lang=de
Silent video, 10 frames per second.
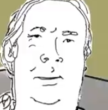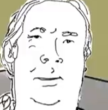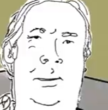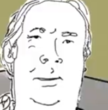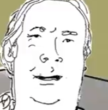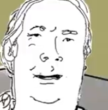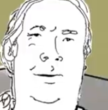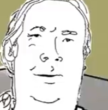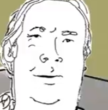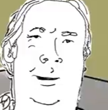und
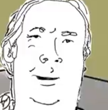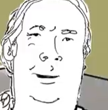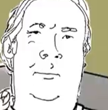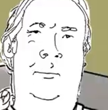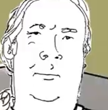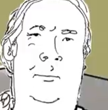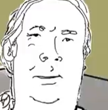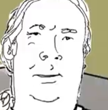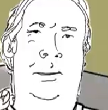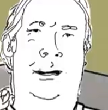wirtschaftlichen Interessen in den
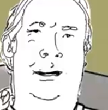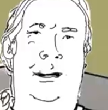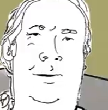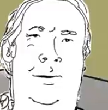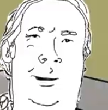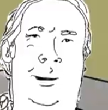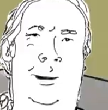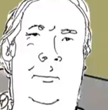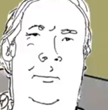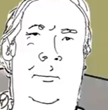Ländern
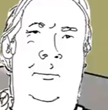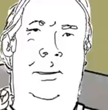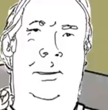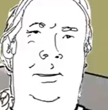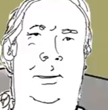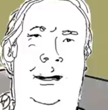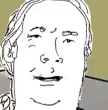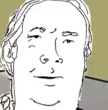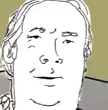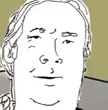durchgesetzt, die ehemals
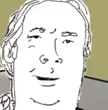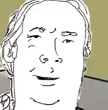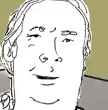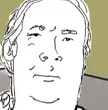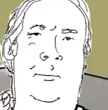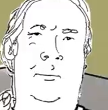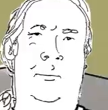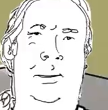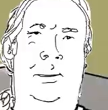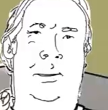teils der
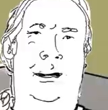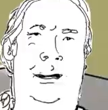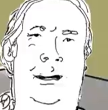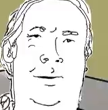Sowjetunion waren.